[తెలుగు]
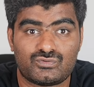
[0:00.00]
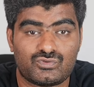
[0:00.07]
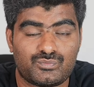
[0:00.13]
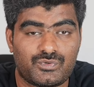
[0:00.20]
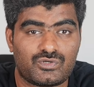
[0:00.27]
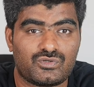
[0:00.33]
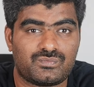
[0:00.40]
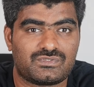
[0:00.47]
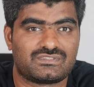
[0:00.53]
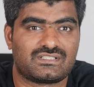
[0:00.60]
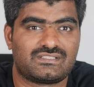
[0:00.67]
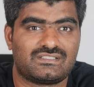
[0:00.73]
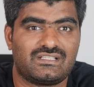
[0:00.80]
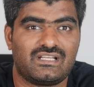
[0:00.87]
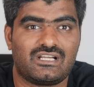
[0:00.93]
సూపర్ డూపర్
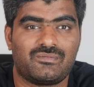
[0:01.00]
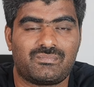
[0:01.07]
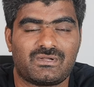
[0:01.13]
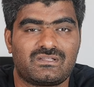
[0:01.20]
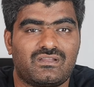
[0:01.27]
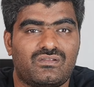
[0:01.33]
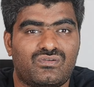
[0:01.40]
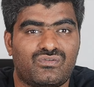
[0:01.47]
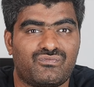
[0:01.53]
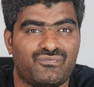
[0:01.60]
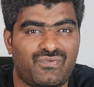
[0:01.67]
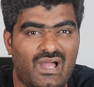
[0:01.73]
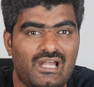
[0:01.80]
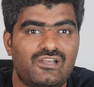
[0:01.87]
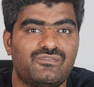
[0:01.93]
సక్సెస్ ఎందుకంటే ప్రతిదీ కూడా
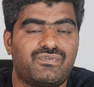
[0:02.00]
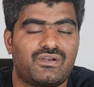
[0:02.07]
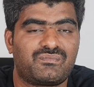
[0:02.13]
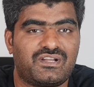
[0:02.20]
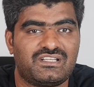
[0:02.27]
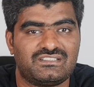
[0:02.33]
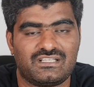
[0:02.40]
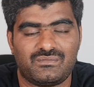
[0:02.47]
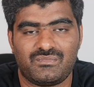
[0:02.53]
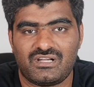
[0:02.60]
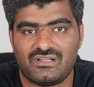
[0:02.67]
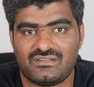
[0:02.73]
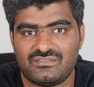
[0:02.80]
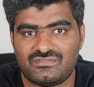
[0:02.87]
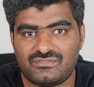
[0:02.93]
వాల్యూ ఫర్ మనీ
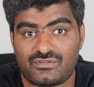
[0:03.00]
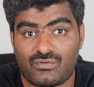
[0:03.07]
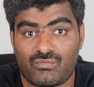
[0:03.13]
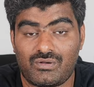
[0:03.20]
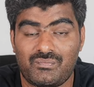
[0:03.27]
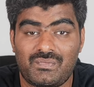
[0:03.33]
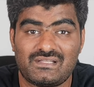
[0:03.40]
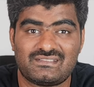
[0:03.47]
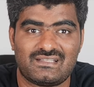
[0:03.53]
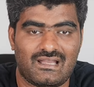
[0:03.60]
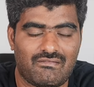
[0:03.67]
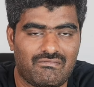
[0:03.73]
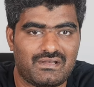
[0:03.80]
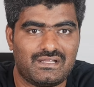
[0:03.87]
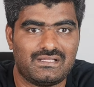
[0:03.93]
సెగ్మెంట్లో తీసుకొచ్చారు వన్ ప్లస్
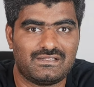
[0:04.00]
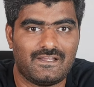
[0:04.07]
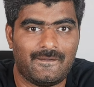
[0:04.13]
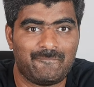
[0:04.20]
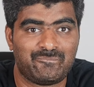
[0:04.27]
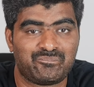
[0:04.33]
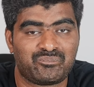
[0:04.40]
లెవెన్ అయితే